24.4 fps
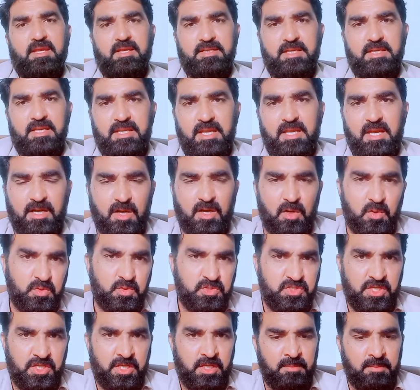यानी
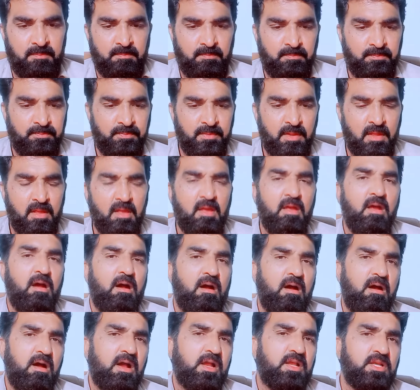अकाउंट से
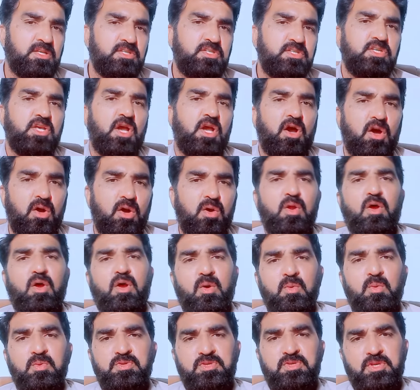हाँ किसी और
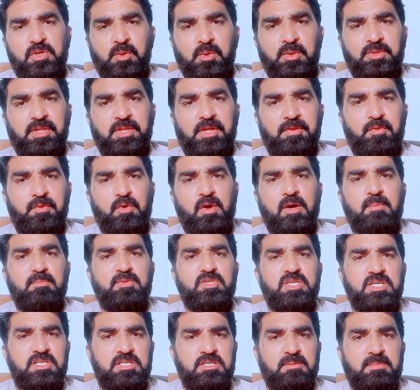अकाउंट से होता तो हम
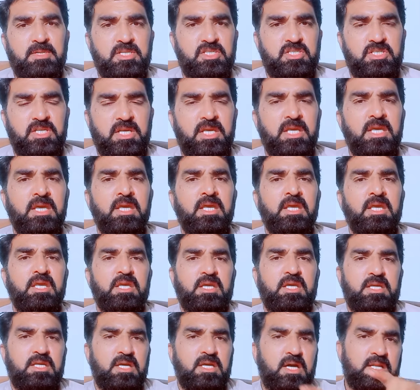ये समझते
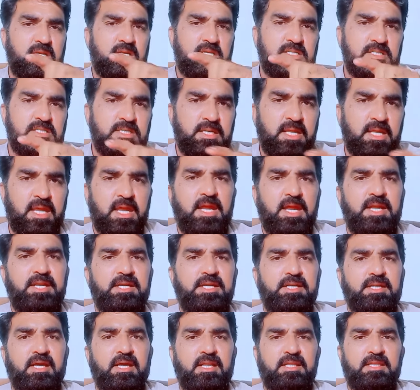कि यार किसी ने
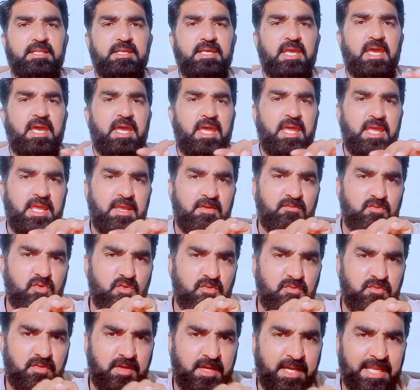एडिट कर दिया है
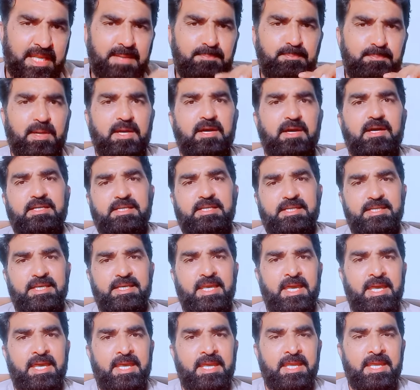वो क्लिप काट
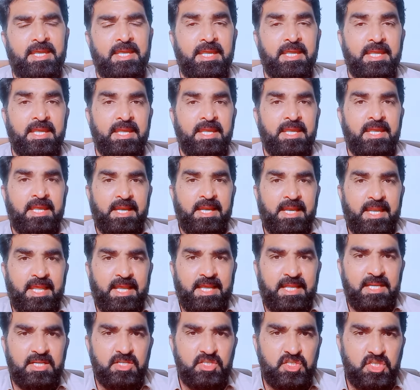लिया है
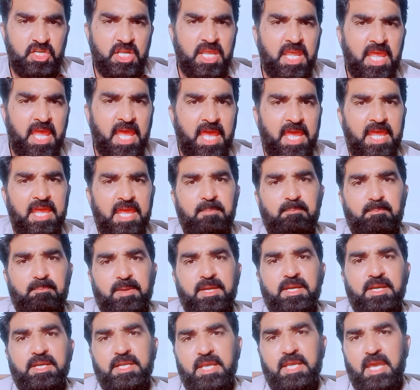लेकिन ये है
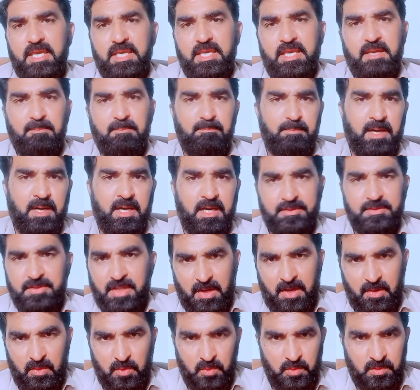पीटीआई के
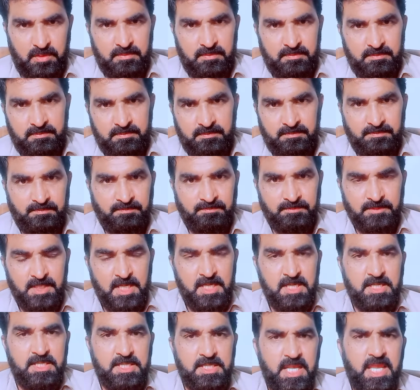बहादुर लोग
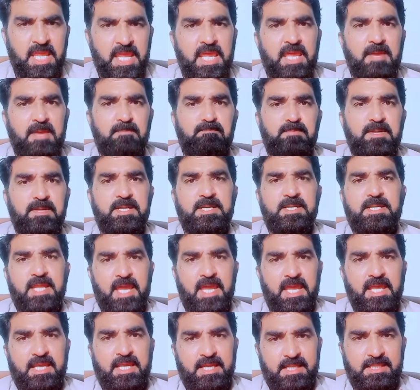ये हैं
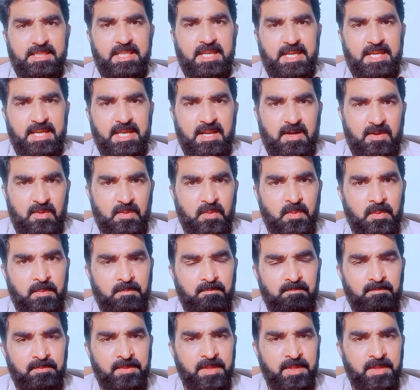पीटीआई के दिलेर लोग